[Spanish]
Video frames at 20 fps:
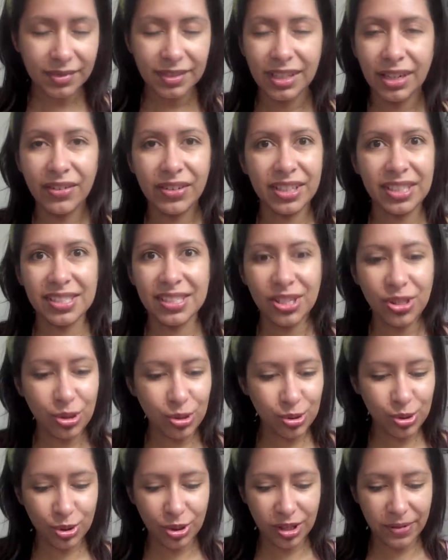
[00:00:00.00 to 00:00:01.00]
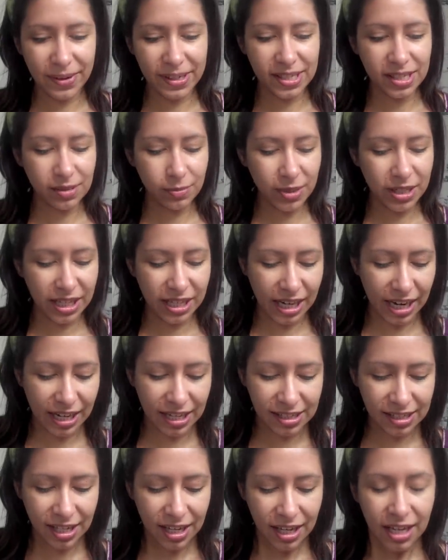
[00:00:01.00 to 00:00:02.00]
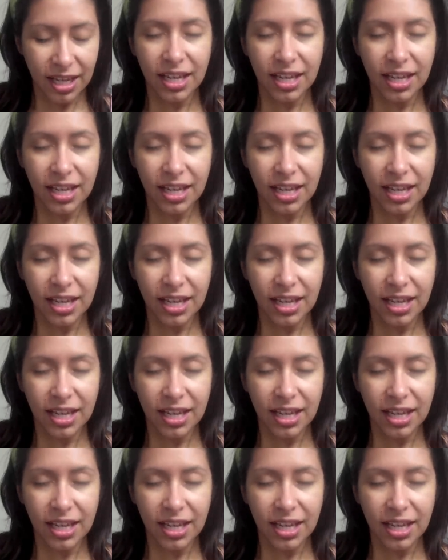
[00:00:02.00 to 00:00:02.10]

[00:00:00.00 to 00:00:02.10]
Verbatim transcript: La verdad es que yo no soy de bases minerales.